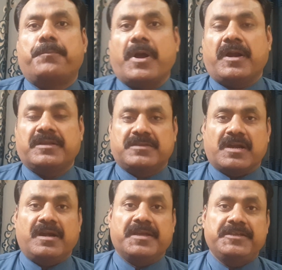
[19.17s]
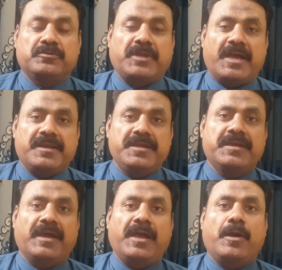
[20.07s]
पकड़ धकड़ की जो
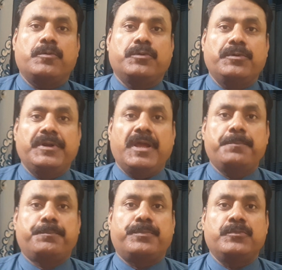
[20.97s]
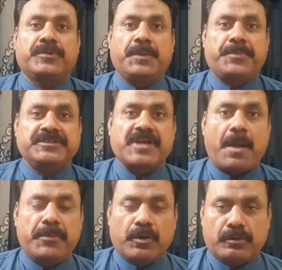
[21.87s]
तहरीक है उन्होंने उनकी
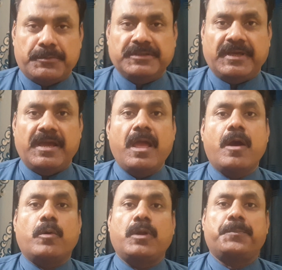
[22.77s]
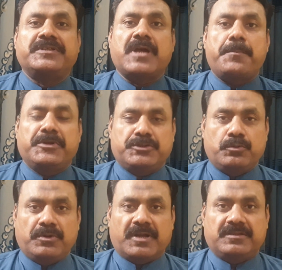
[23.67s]
पंजाब में हुकूमत है उन्होंने पंजाब में
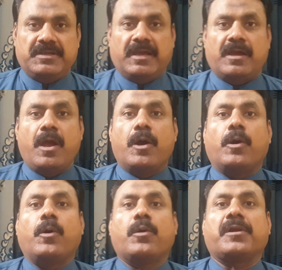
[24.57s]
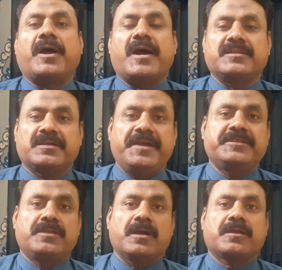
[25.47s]
शुरू कर दी है और रात गए
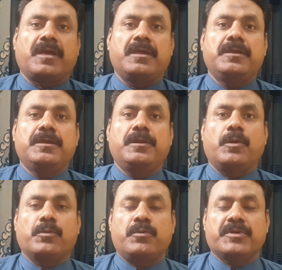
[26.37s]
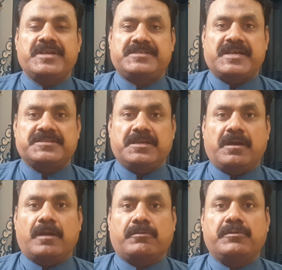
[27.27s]
तक कई लोगों के सियासी
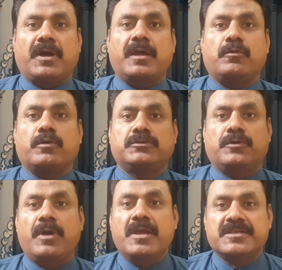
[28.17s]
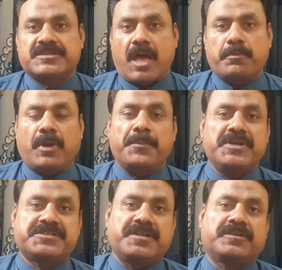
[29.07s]
कारकुनान और जो सबका
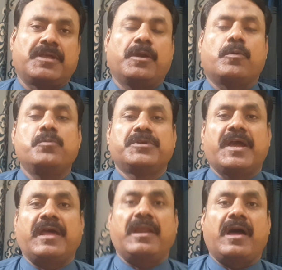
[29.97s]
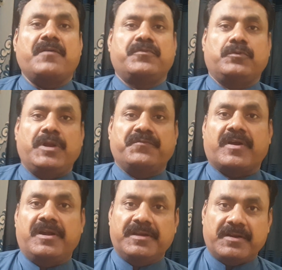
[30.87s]
मिनिस्टर थे उनके ख़िलाफ़ उन्होंने
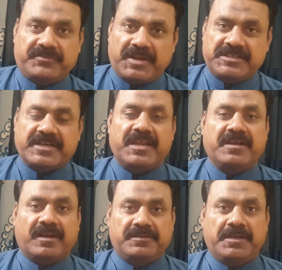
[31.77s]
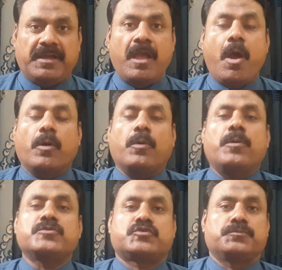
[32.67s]
वारंट गिरफ्तारी जारी कर दी है
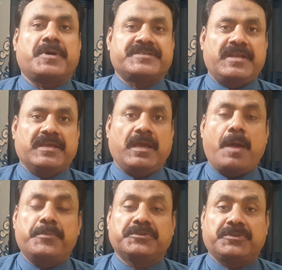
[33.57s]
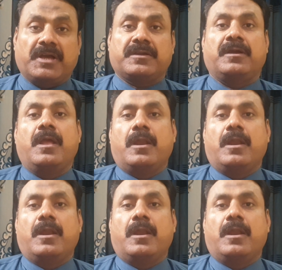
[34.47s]
और सुबह से लेकर अब तक